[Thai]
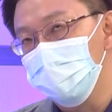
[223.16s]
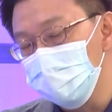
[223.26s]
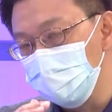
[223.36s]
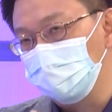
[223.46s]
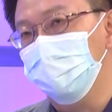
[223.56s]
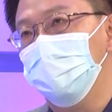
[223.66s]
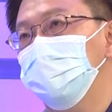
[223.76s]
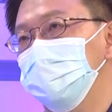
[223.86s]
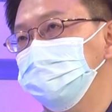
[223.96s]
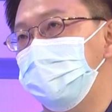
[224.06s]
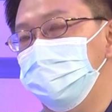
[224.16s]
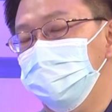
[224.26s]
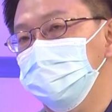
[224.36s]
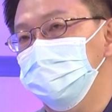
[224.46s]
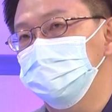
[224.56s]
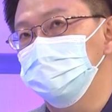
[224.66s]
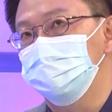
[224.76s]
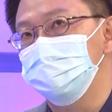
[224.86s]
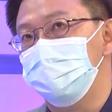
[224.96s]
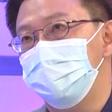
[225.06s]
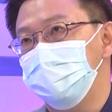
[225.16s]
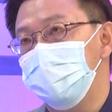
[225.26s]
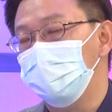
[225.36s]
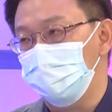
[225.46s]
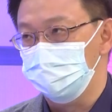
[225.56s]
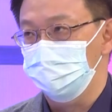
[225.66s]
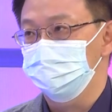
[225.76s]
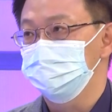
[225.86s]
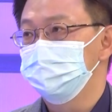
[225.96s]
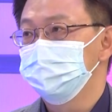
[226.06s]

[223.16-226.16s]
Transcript: ก็กดลงมาค่อนข้างต่ำเพราะอยู่ที่ประมาณห้าร้อยคน